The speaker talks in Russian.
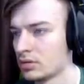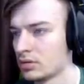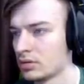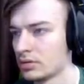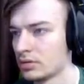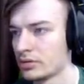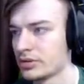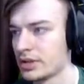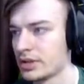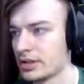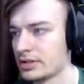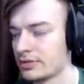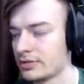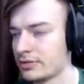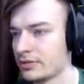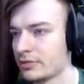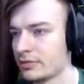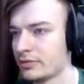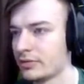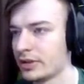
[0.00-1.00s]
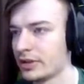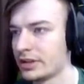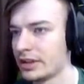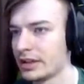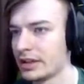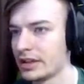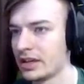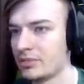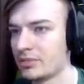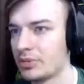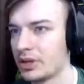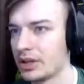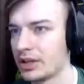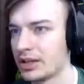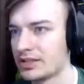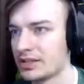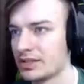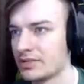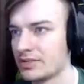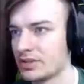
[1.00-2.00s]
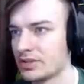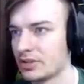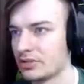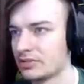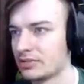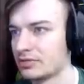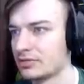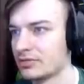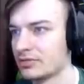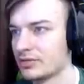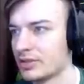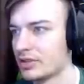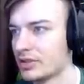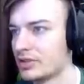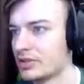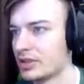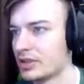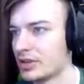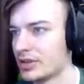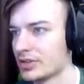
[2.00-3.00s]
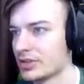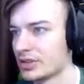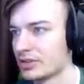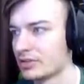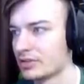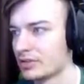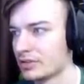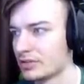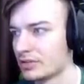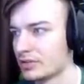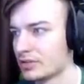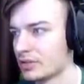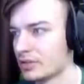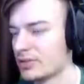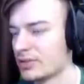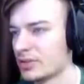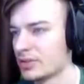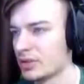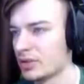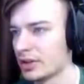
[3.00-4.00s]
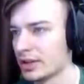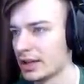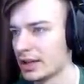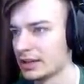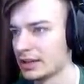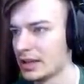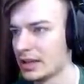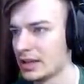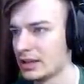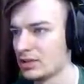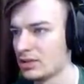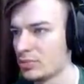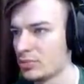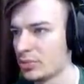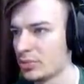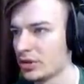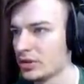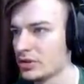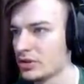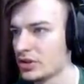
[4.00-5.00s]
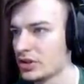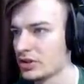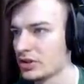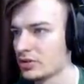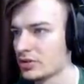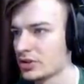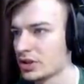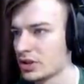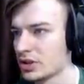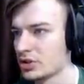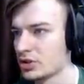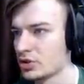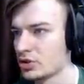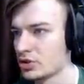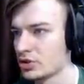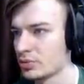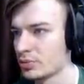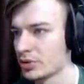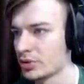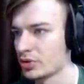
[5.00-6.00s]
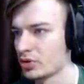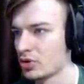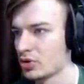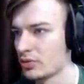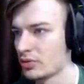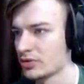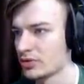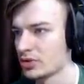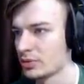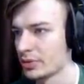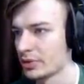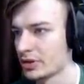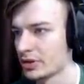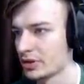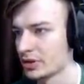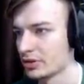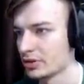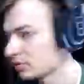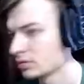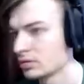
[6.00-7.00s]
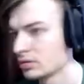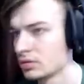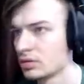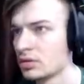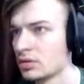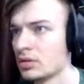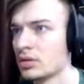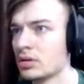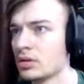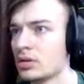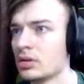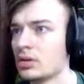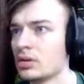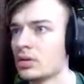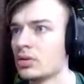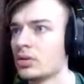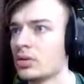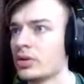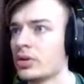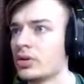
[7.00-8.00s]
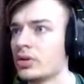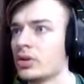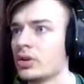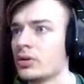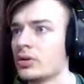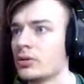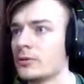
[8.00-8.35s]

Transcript: Знаете, в этой игре прекрасно все. Вот серьезно. Все, когда я лом получил, уже чуть-чуть по-другому все пойдет. Ой-ой-ой.